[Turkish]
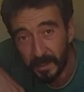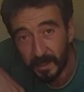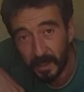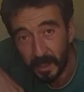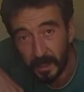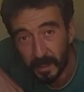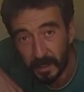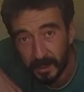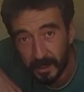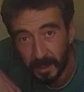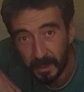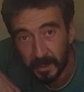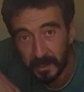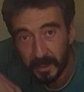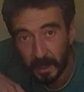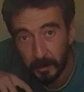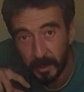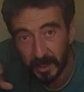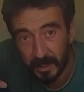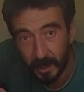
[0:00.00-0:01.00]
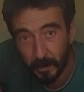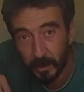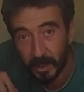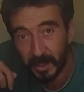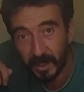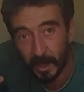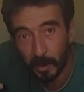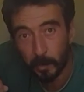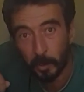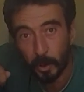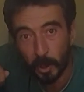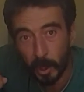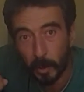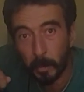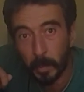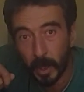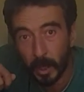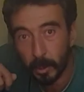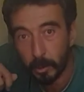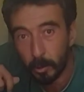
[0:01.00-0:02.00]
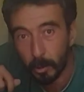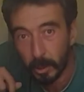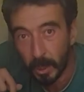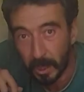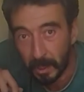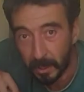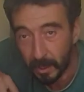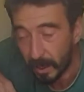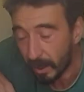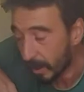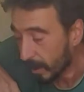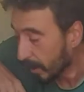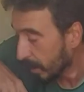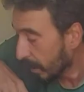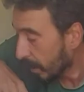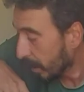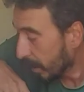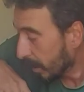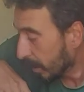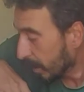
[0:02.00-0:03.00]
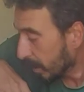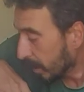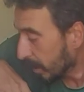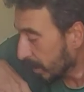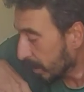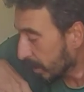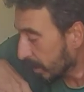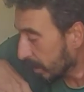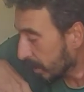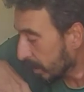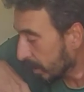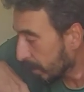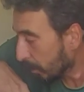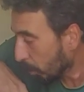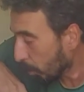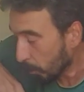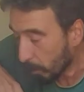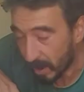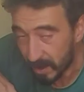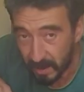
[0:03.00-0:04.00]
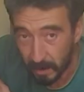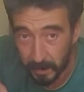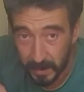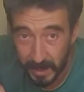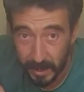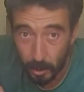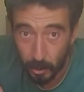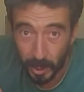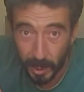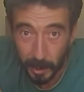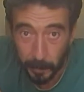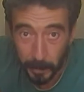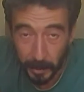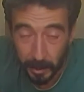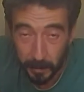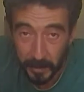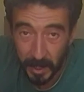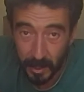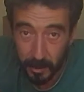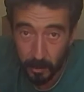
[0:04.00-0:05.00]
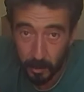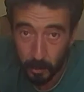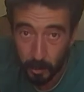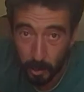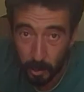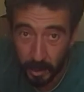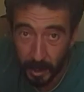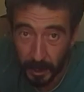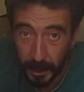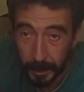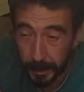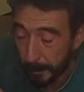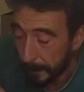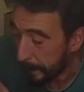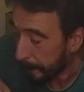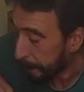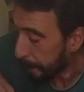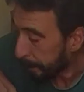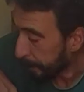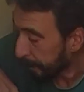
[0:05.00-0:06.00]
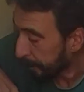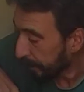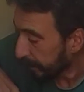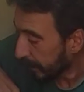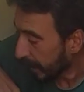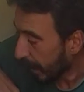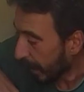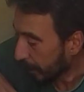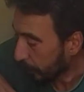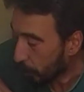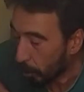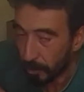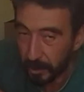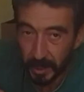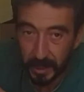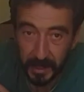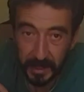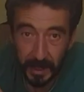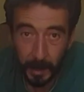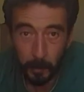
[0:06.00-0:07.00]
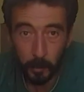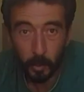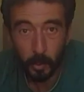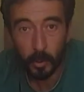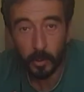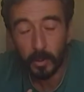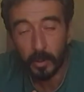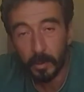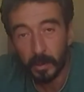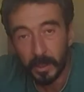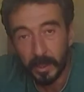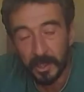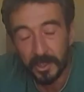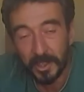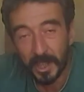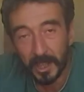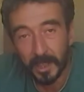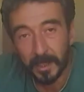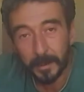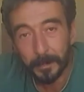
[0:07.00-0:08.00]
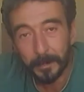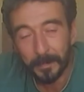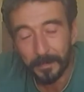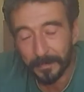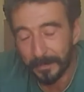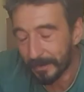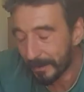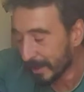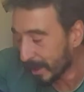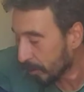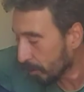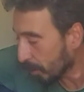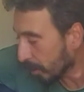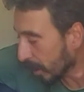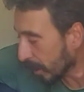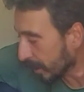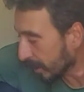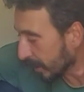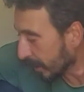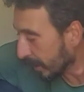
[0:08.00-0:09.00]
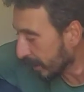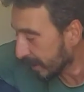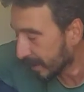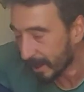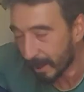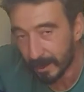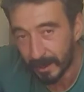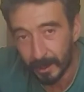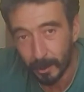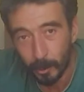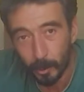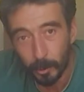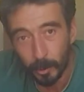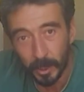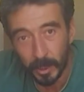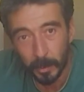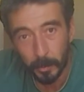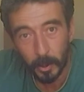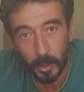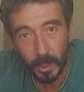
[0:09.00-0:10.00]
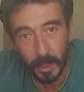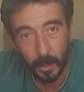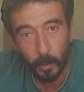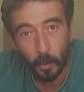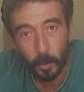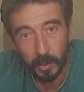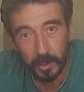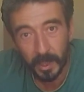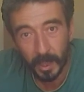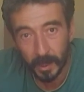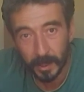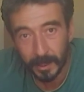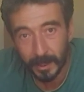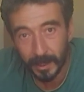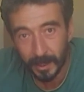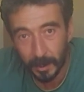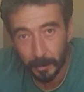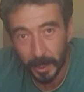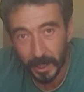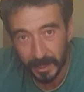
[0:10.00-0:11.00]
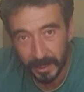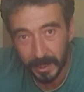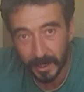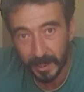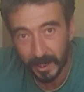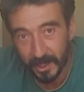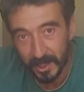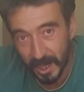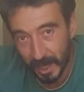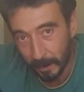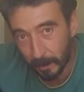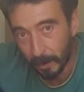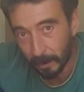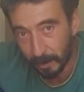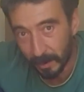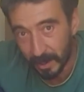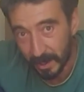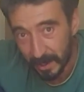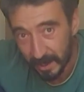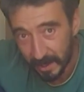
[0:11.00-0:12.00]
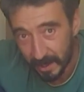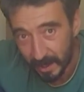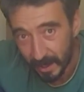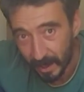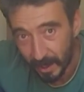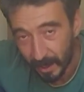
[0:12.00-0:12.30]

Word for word: internetten hani demet demet de yapıyorlar. Bağlıyorlar. E, olmazsa biz de öyle yapalım. Yani sonuçta hani gönderirken bu e, şey ne diyorlar? Hani kağıtlar oluyor ya böyle. O kağıtlara belki şey yapabiliriz.